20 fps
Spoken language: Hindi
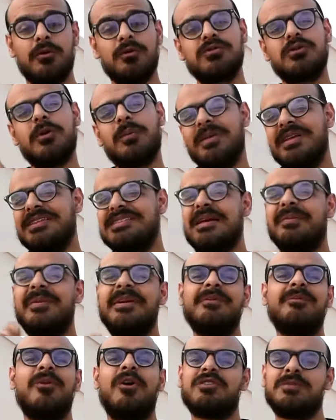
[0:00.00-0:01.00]
उसको प्लीज़
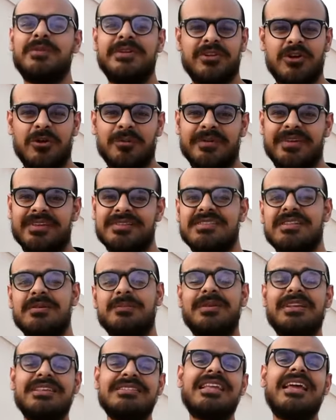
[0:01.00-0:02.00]
कमेंट बॉक्स में ड्रॉप कीजिए
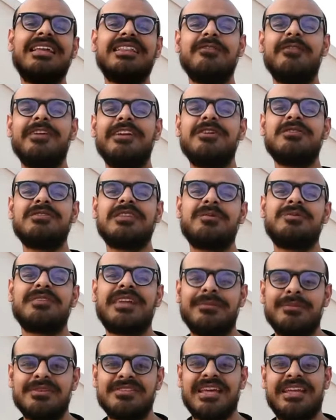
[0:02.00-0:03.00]
प्लीज़ लाइक द वीडियो
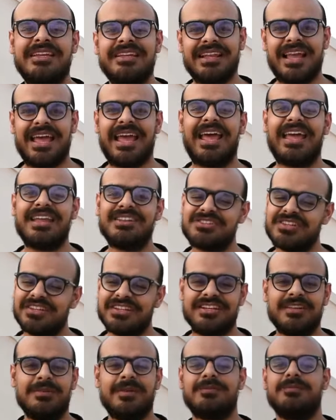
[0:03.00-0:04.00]
सब्सक्राइब द चैनल एंड
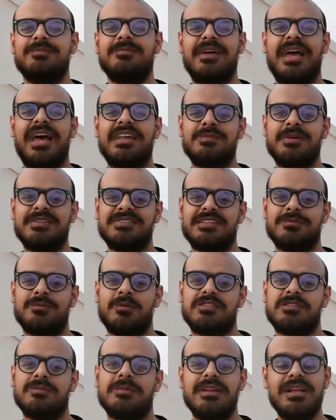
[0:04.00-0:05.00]
शेयर इट एज मच एज
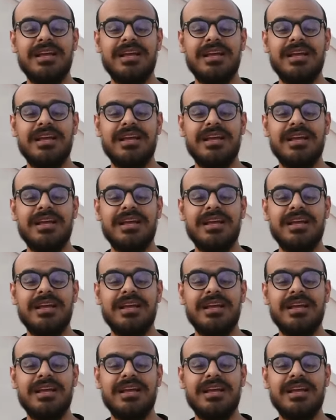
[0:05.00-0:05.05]
पॉसिबल